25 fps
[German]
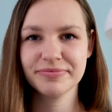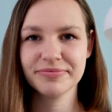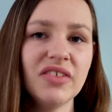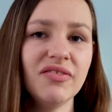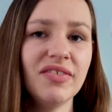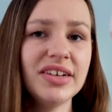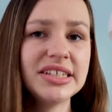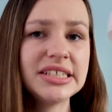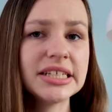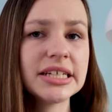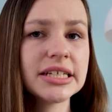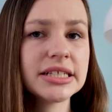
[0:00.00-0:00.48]

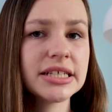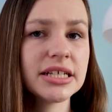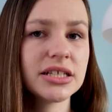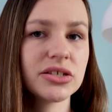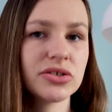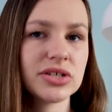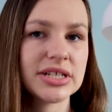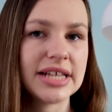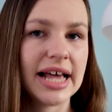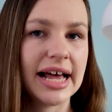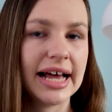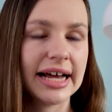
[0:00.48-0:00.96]
Wichtig ist hier
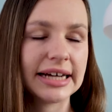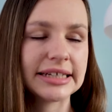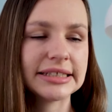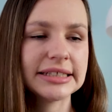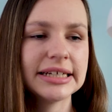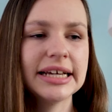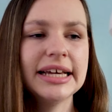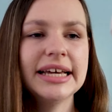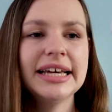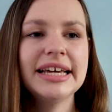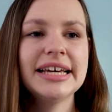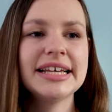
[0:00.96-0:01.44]
zu
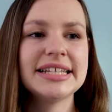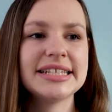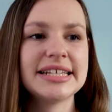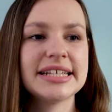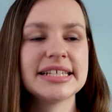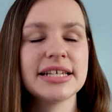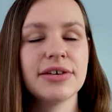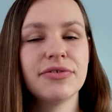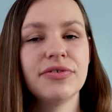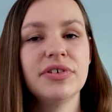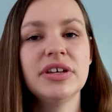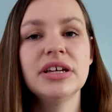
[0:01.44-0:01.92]
sagen,
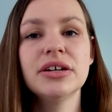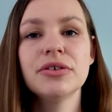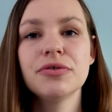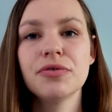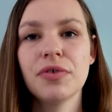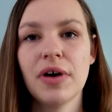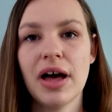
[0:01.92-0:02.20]
sehr, sehr vielen